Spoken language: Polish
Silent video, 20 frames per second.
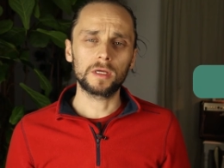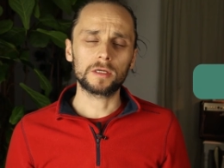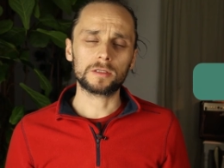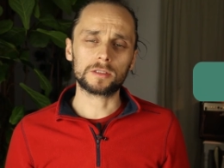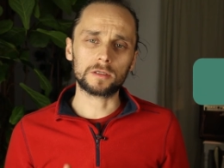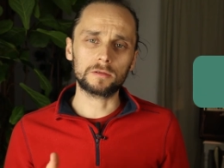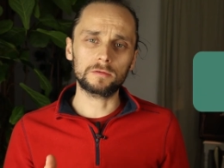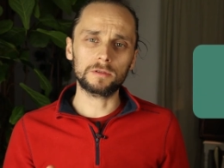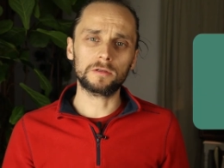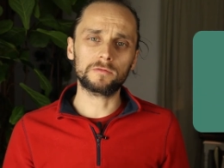
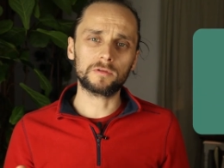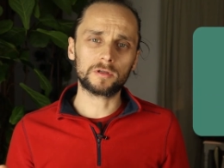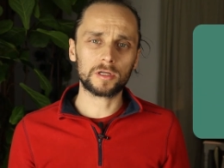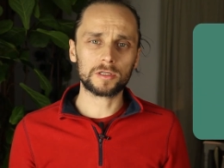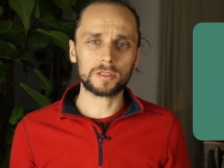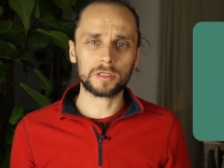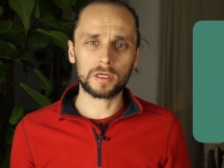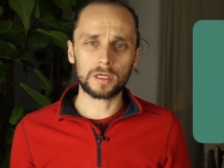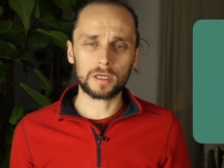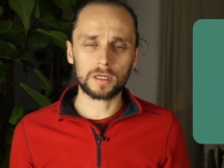szczególnie w
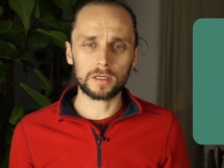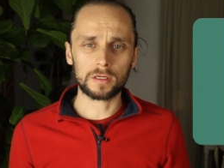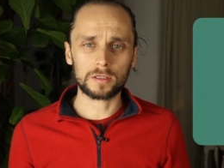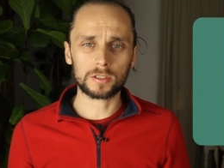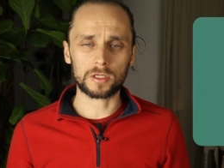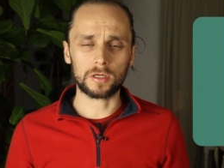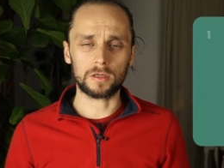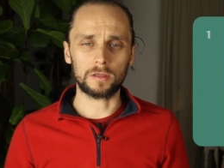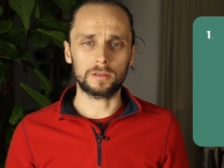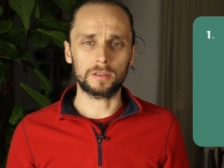okresie
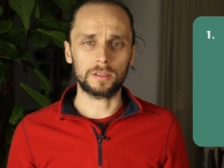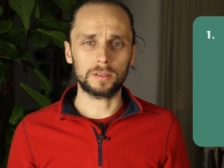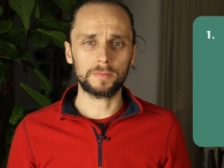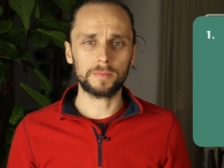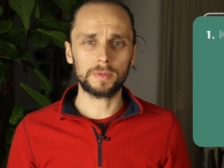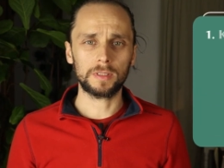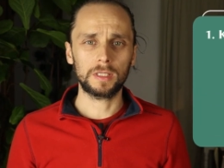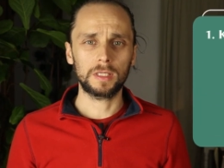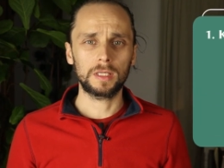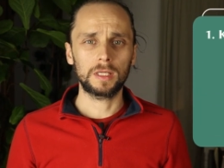szkolnym.